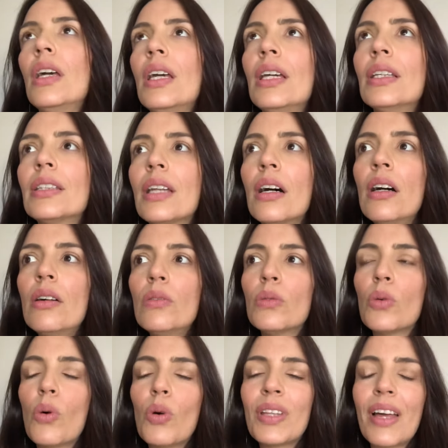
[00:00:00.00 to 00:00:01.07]

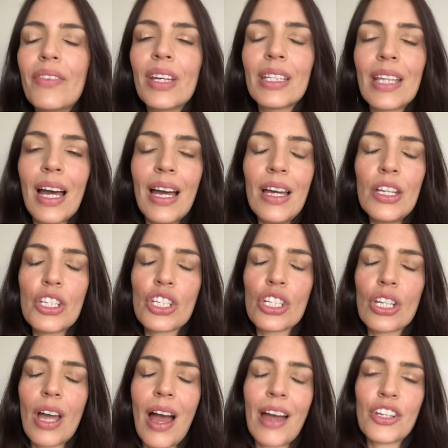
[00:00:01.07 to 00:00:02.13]
Então, na
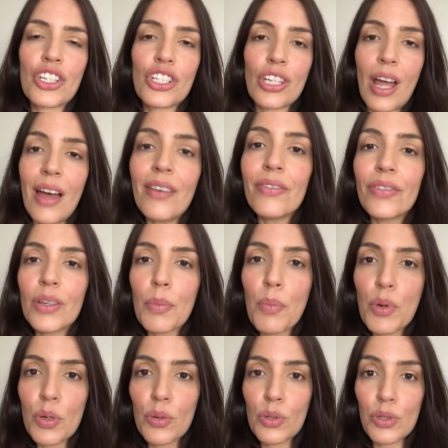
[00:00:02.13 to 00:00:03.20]
verdade, a chave
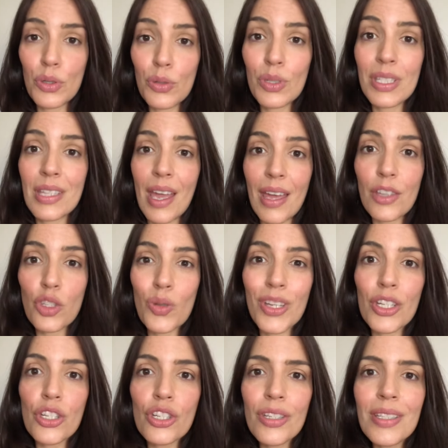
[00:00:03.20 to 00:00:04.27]
para o sucesso é
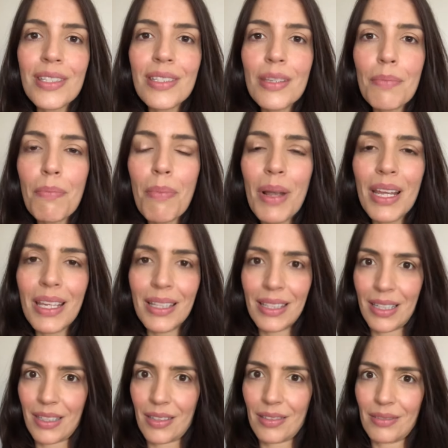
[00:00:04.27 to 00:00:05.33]

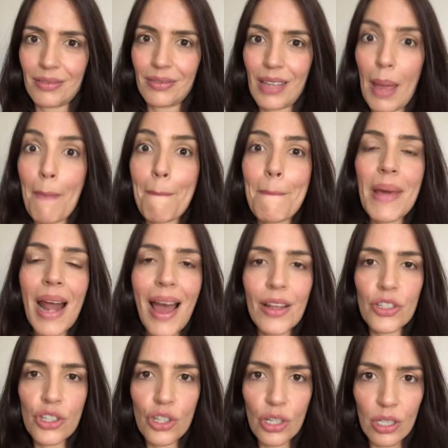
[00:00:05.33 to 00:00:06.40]
disciplina, é
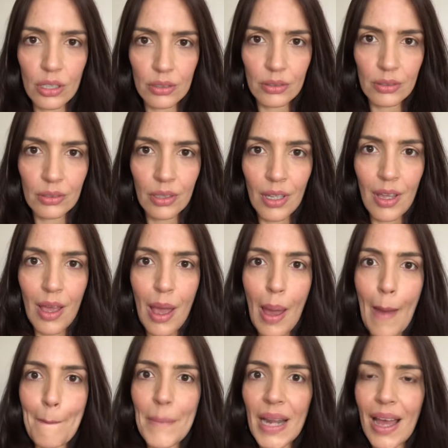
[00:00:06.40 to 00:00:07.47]
prática.
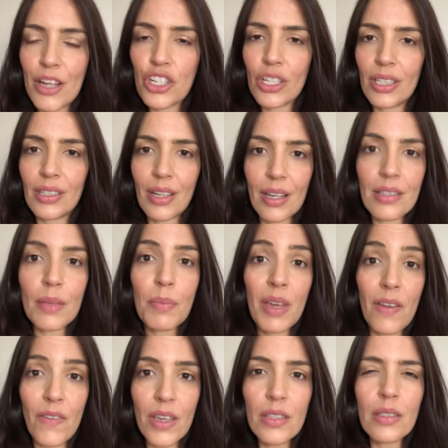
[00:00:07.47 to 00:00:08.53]
Prática traz a
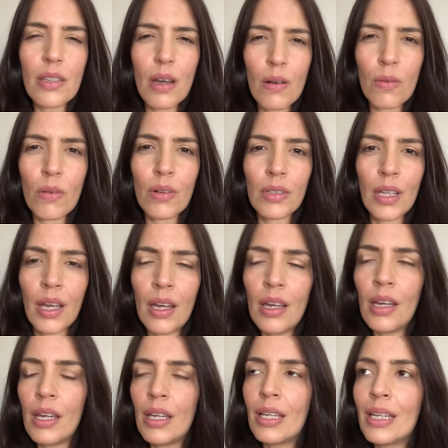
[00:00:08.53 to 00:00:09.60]
perfeição,
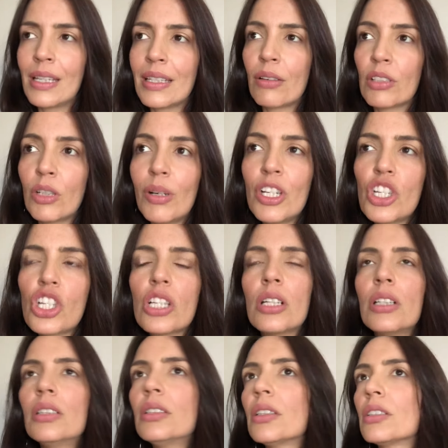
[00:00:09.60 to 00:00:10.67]
né? Então não
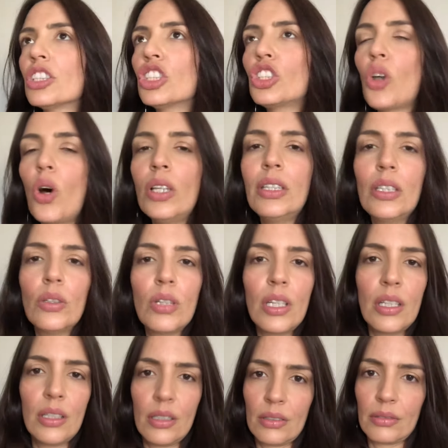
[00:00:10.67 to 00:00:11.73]
adianta só
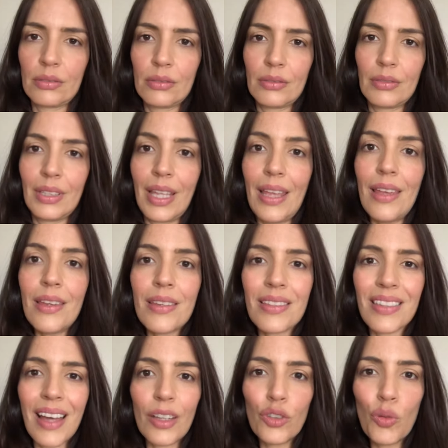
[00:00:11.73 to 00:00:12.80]
teoria, tem que
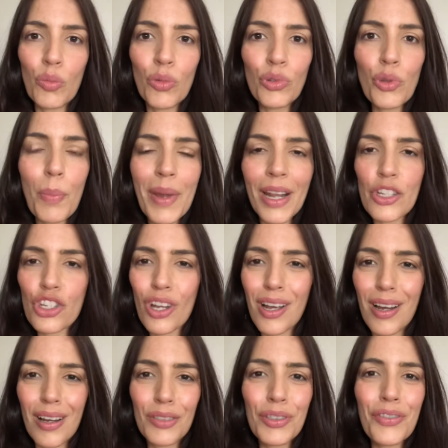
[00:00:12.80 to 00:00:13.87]
estar tá no mundo
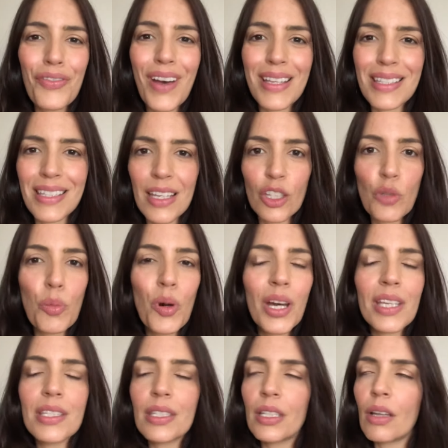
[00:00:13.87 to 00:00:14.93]
praticando e fazendo,
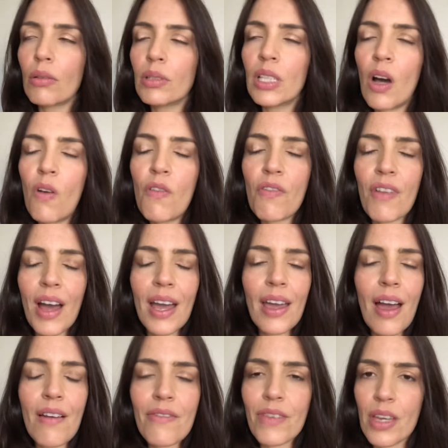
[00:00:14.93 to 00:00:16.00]
porque senão não
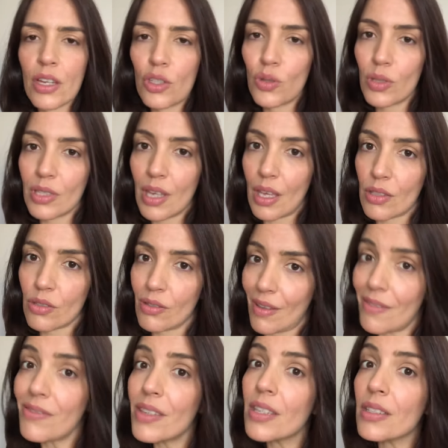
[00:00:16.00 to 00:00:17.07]
vai haver sucesso
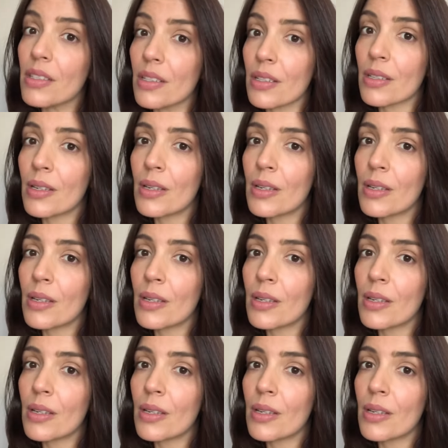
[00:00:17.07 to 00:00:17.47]
na vida.